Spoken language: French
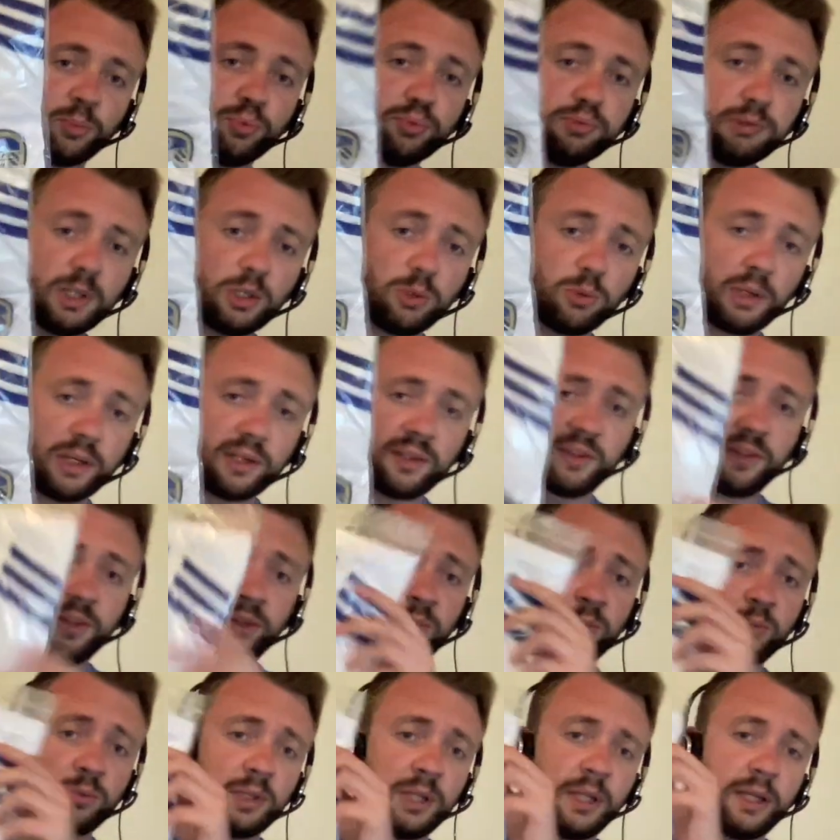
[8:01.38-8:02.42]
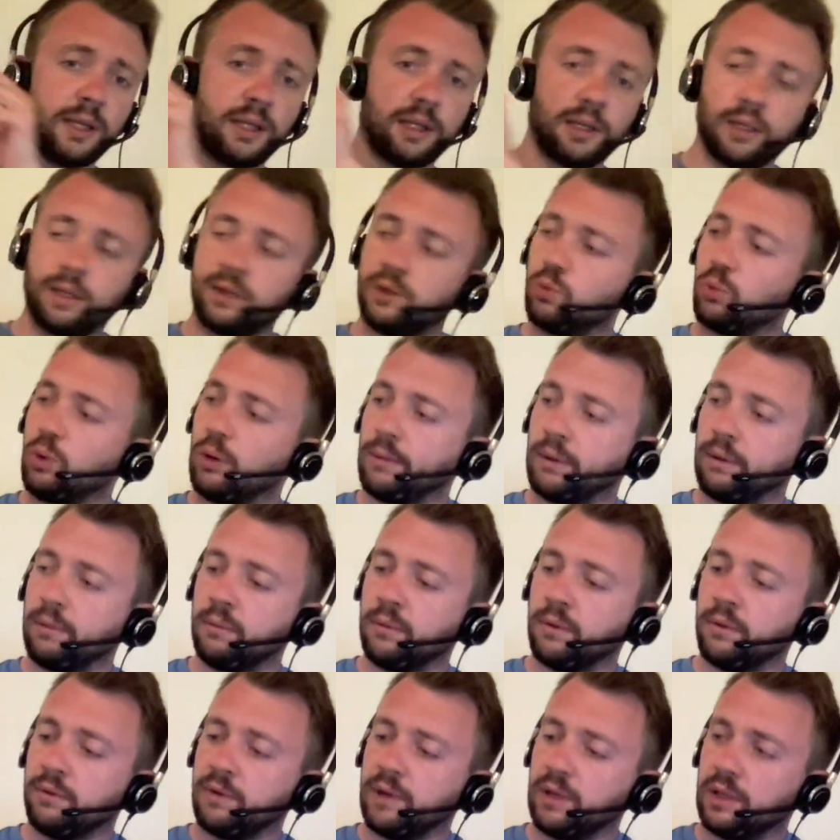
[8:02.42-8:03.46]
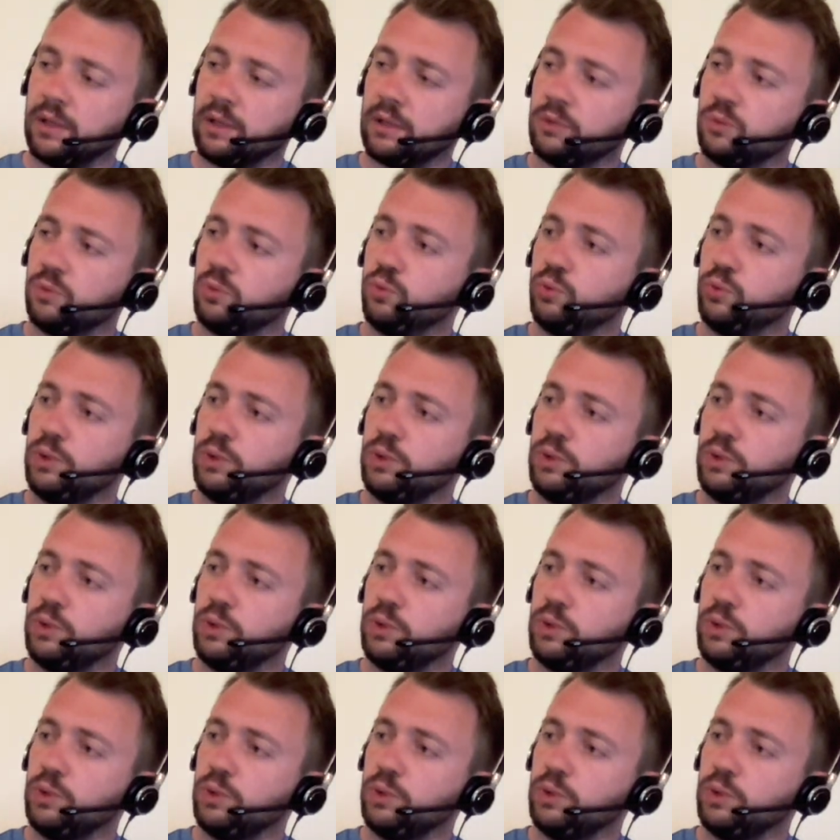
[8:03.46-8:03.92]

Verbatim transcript: pourrait croire que ce sont les trois mêmes... Enfin, tous